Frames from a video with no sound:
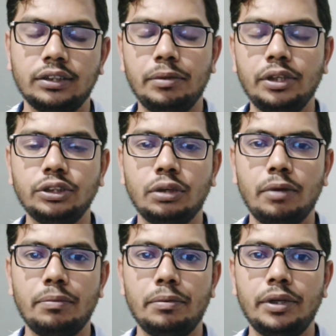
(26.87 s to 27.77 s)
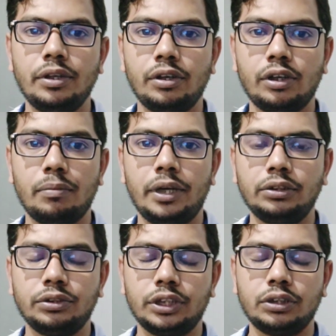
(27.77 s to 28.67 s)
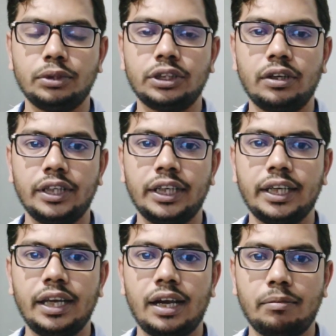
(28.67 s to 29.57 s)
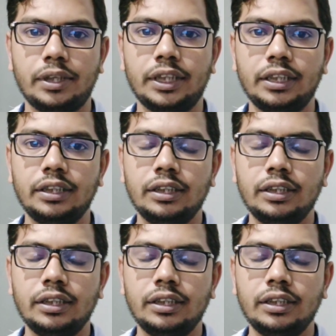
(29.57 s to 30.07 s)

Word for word: বিভিন্ন সময় বিভিন্ন রকমের চোখে সমস্যা হয়ে থাকে আমাদের